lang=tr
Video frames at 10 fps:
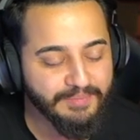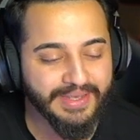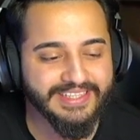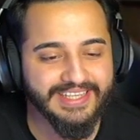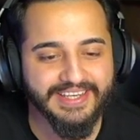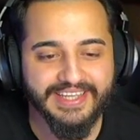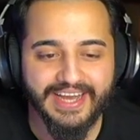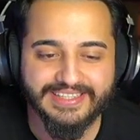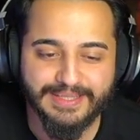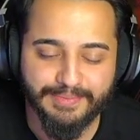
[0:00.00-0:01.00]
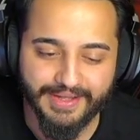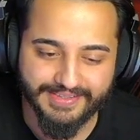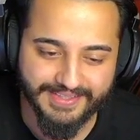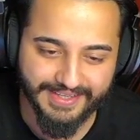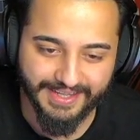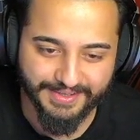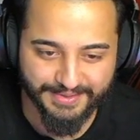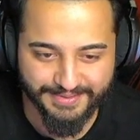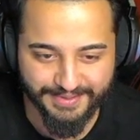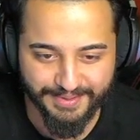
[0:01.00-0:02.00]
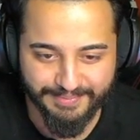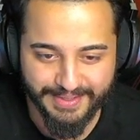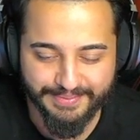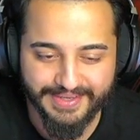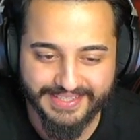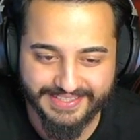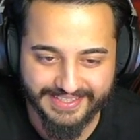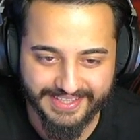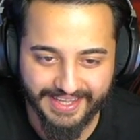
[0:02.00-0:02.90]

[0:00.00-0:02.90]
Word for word: Peki sen niye her sabah 6'da kalkıyorsun? Bana bunu açıkla.